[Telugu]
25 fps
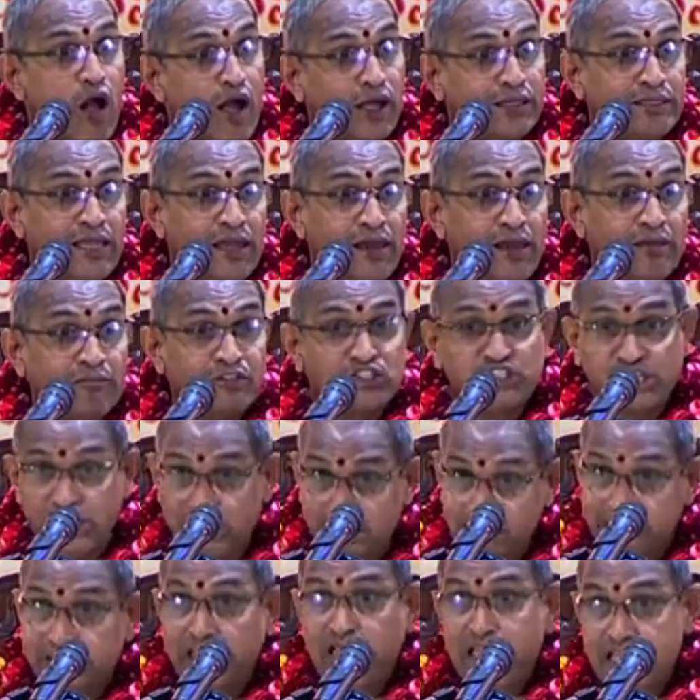కాదన్న
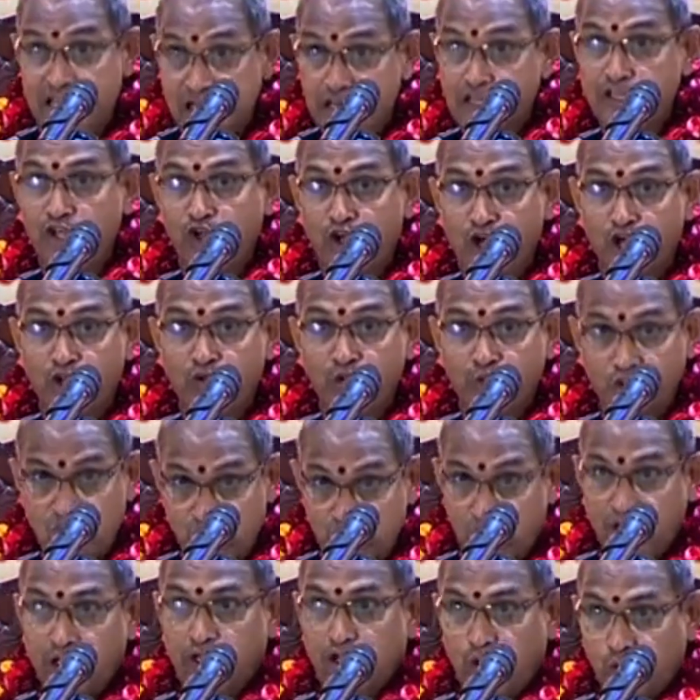విషయం తెలియనిది కాదు
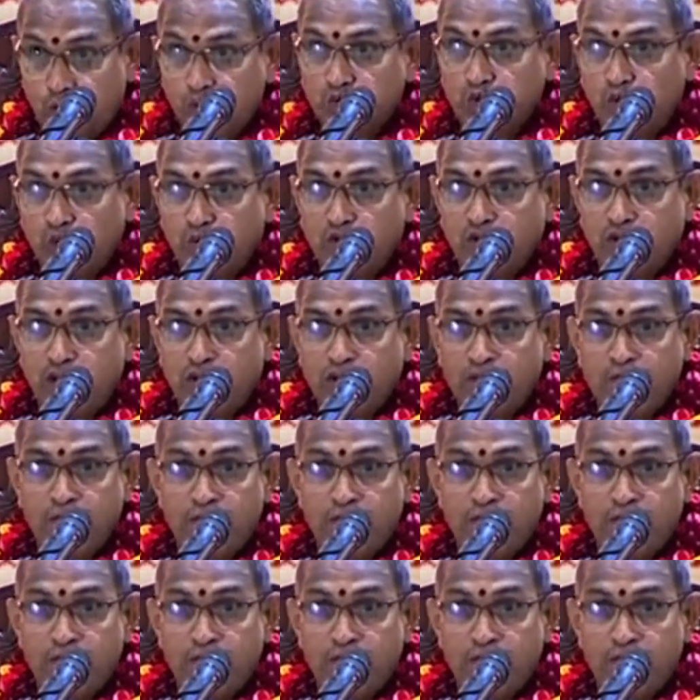ఎందుకంటే కూతురుంది